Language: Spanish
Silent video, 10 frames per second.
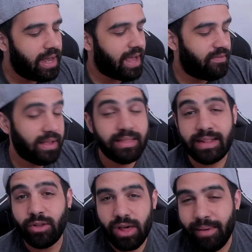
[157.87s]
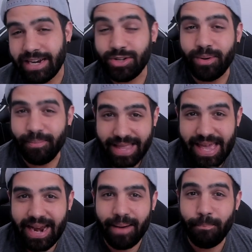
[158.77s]
En fin, 31 de marzo,
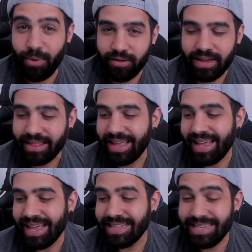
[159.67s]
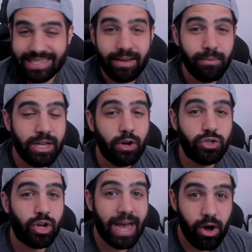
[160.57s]
mañana, por fin. Ya sabemos
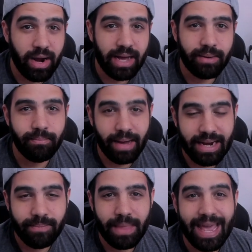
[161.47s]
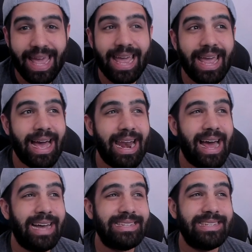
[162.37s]
incluso la hora, ¿vale? Eh, a
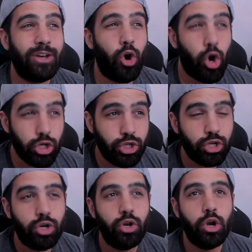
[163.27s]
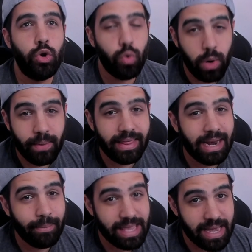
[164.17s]
las 8, 9 de
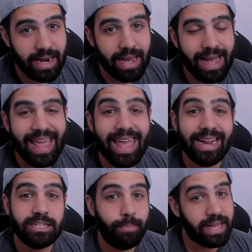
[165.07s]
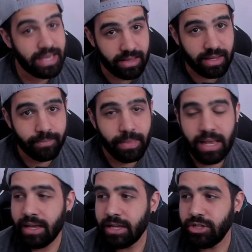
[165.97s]
la mañana en Españita.
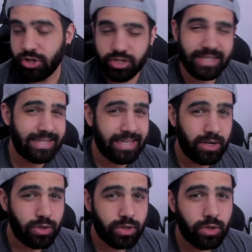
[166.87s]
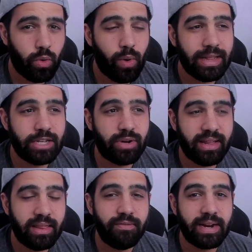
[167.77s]
Yo no sé deciros cuántas
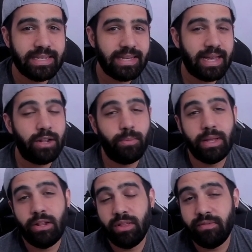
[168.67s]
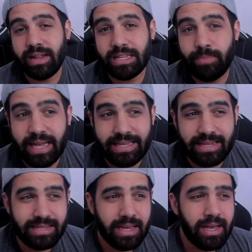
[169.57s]
horas de diferencia hay en, los diferentes
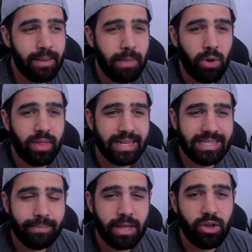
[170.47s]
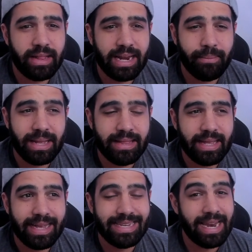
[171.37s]
países. Mi audiencia
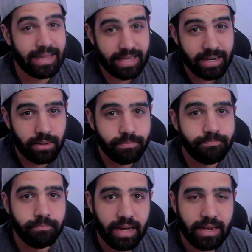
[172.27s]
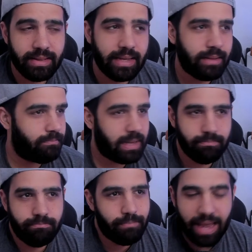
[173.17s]
mayoritariamente es latina, ¿vale? De
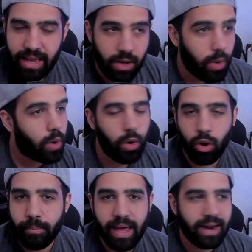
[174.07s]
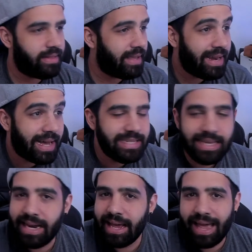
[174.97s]
México, Colombia, Argentina,
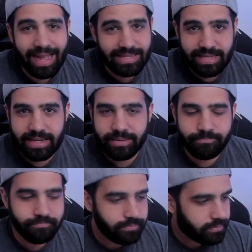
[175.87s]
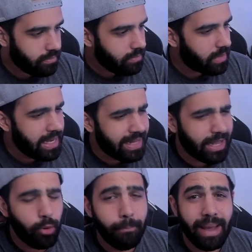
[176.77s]
Chile, etc.
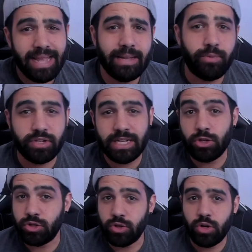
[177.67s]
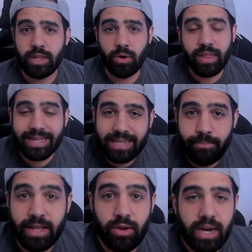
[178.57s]
Tengo un 20% solo de audiencia
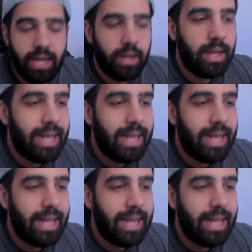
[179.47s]
española.